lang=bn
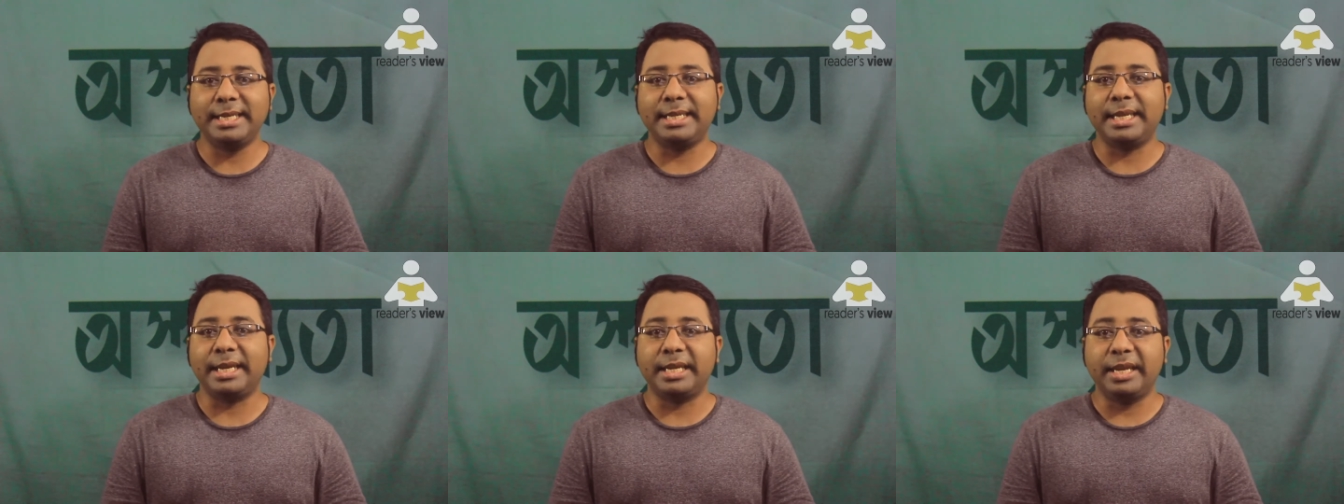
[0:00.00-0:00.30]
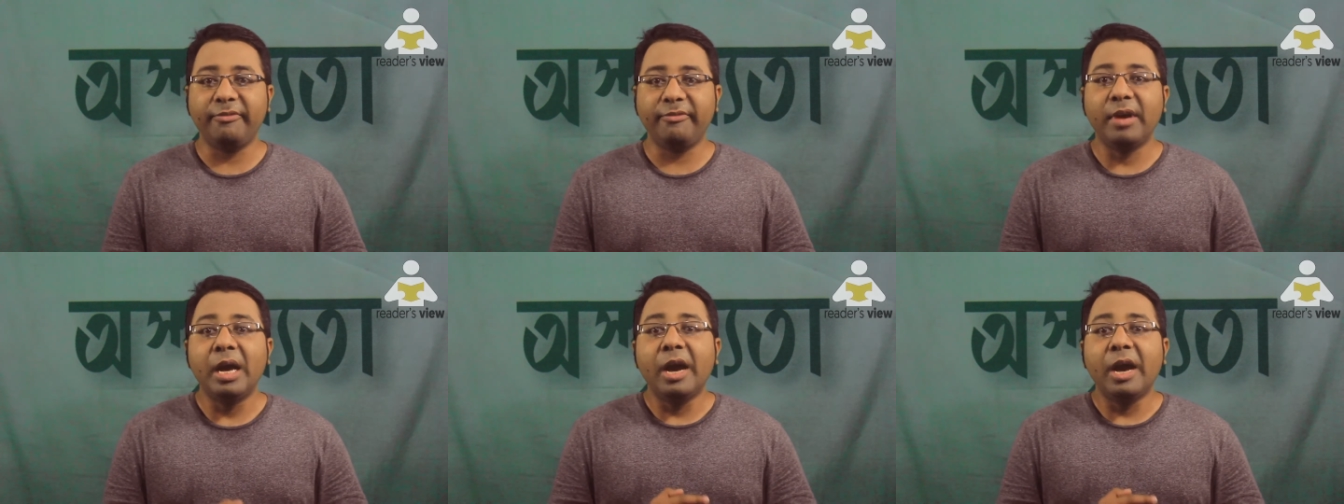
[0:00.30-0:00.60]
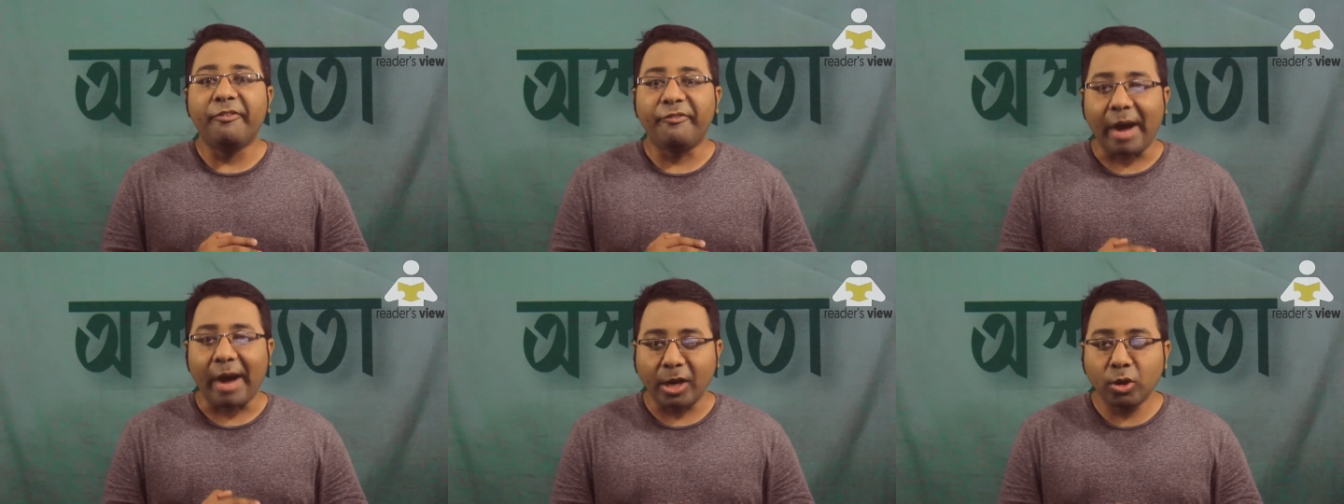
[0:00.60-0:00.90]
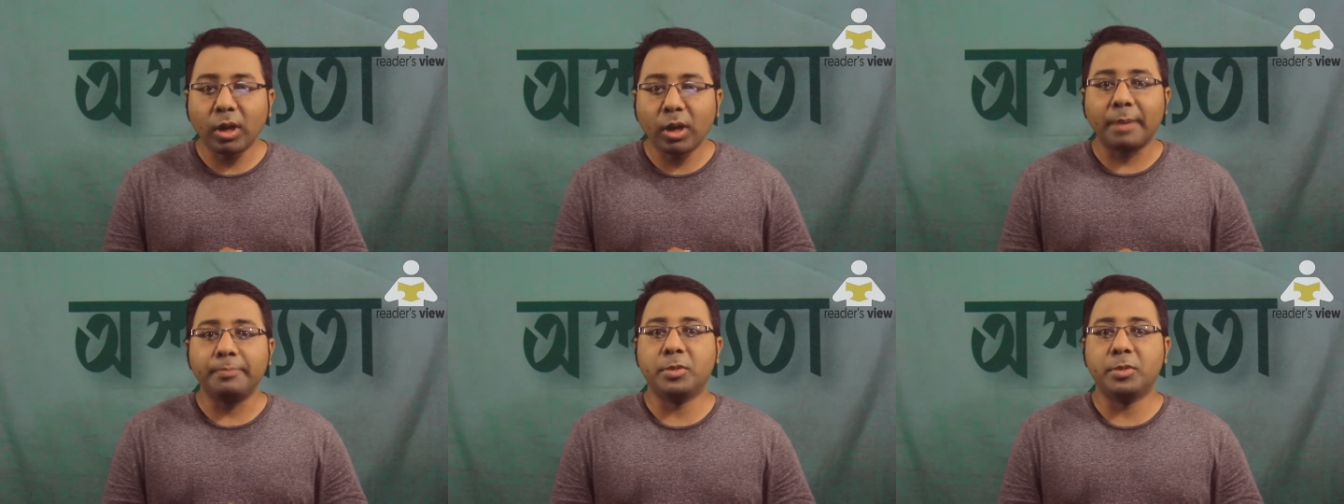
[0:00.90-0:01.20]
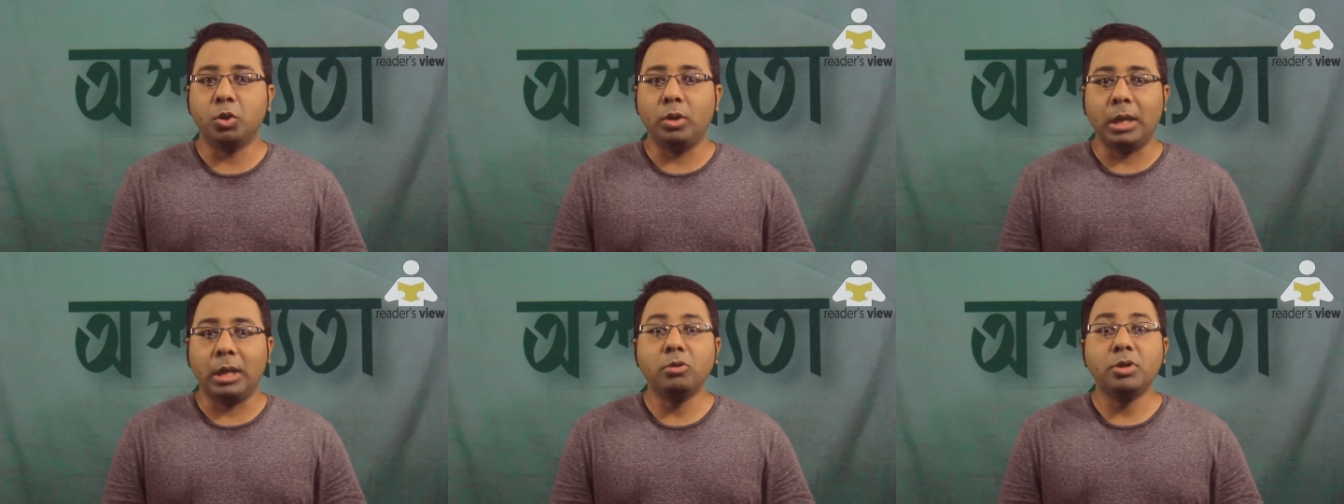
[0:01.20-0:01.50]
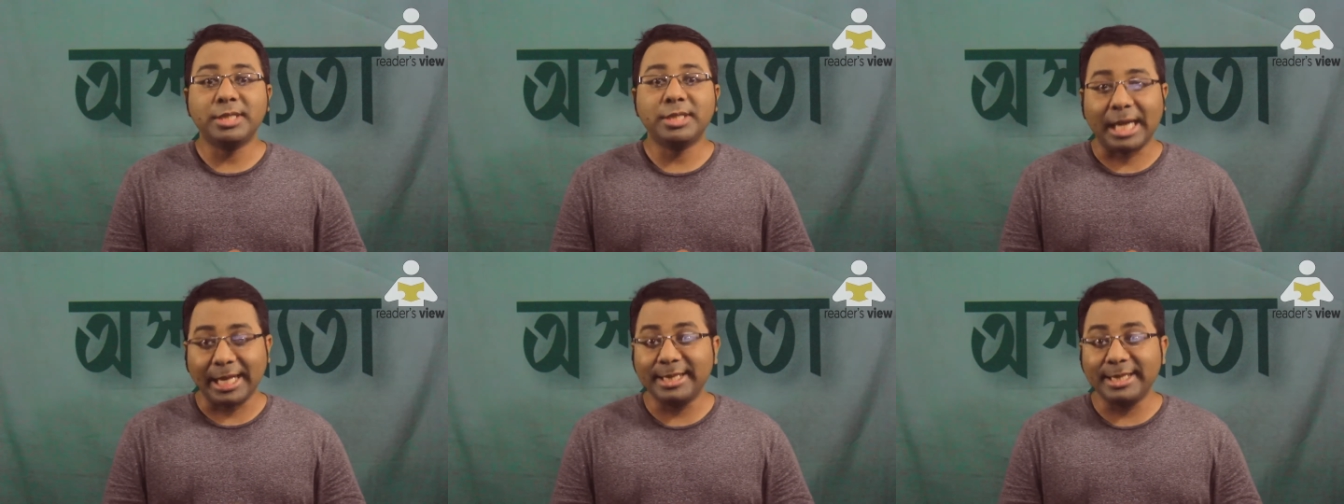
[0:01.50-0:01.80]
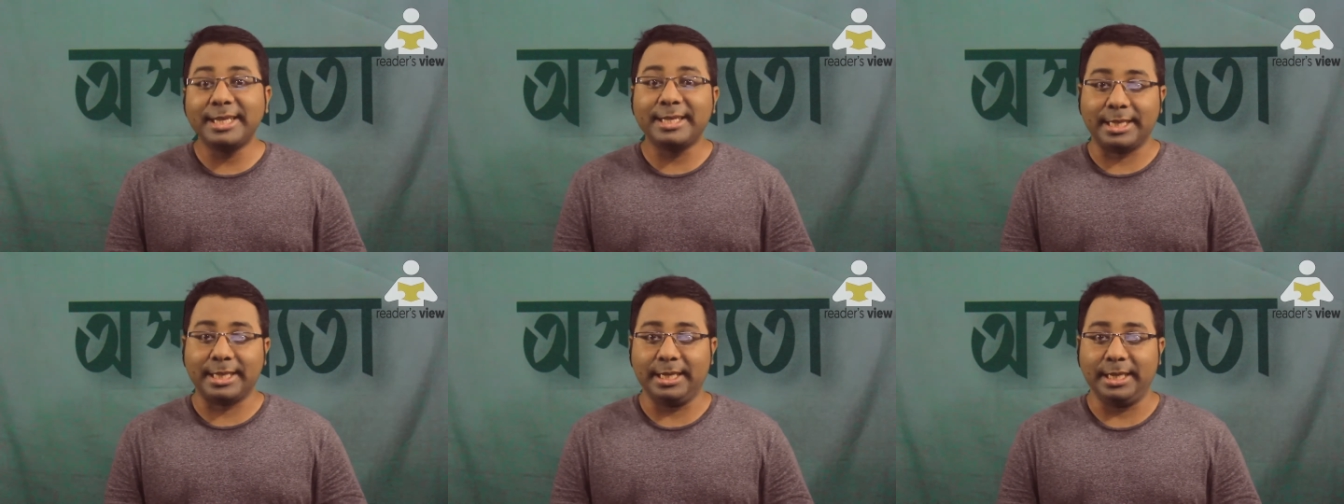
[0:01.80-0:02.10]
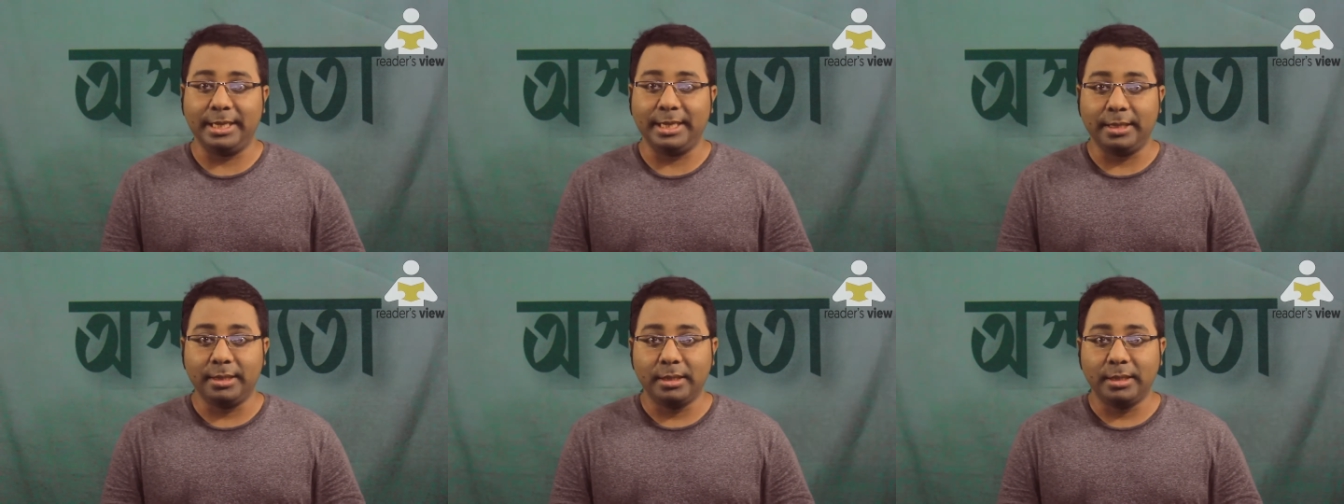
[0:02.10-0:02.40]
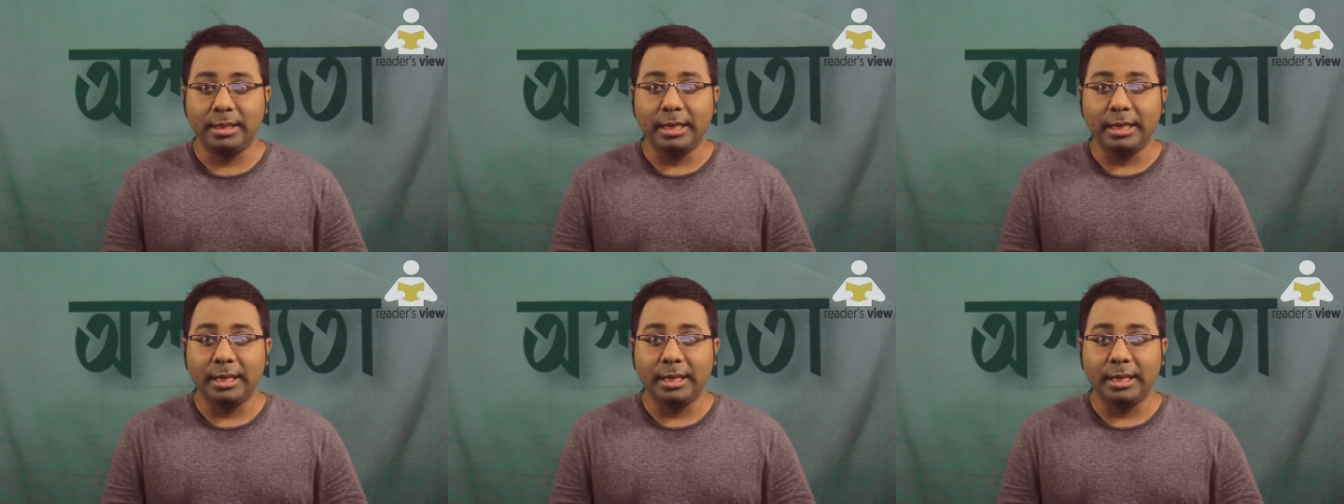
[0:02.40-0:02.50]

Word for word: ডিটেকটিভ ফারুক আবদুল্লাও শান্তিতে নেই